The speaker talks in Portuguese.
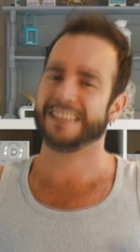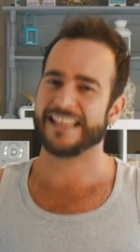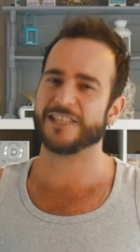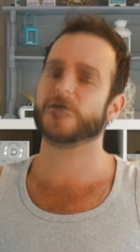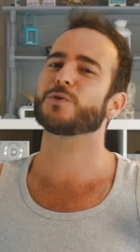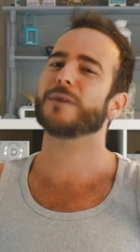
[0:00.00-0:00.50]

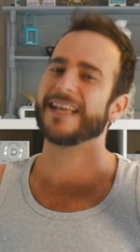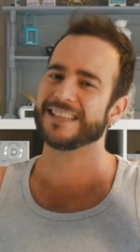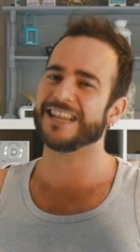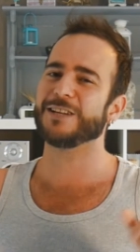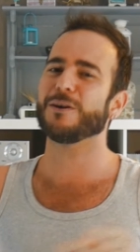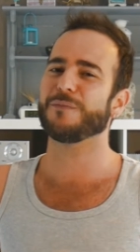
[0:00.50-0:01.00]
isso é
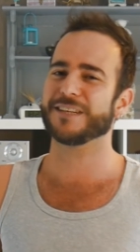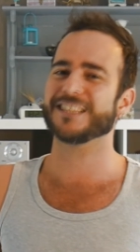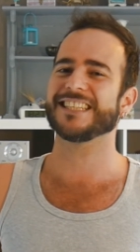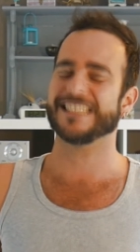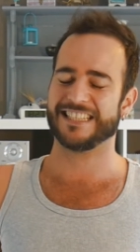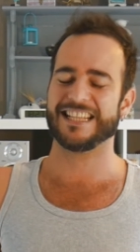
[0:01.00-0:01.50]
da língua
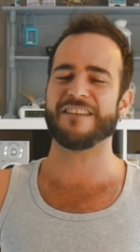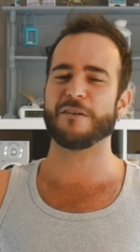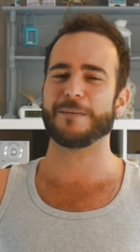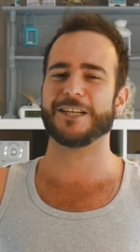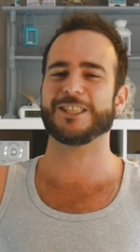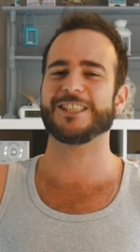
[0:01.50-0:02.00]
francesa, dava
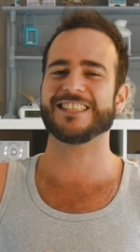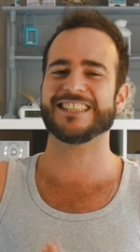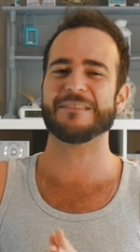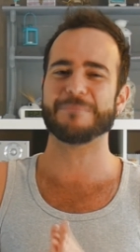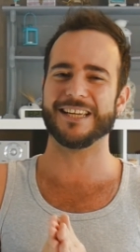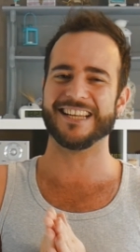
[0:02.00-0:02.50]
pra gente
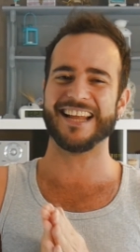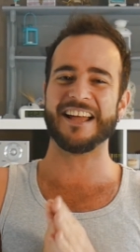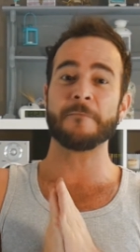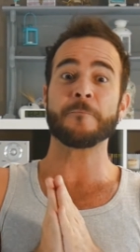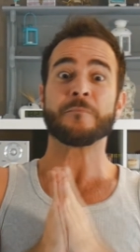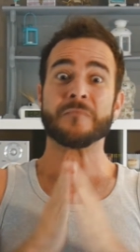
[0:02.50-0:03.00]
saber,
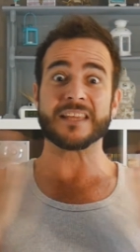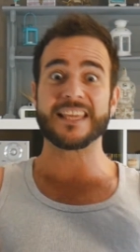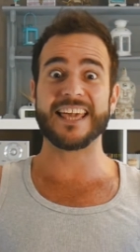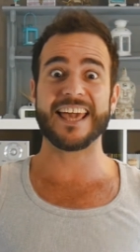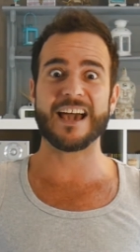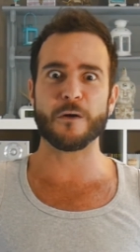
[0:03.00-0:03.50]
né?
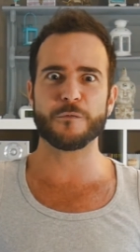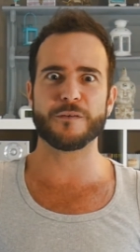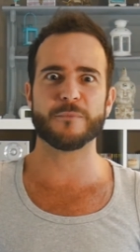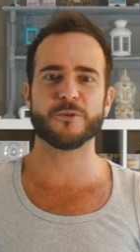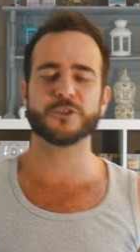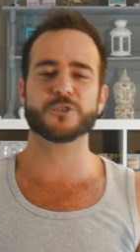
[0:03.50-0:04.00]
que é o
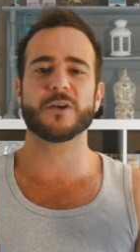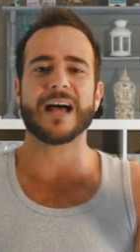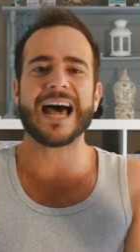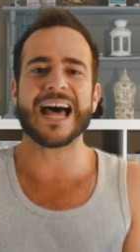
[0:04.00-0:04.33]
famoso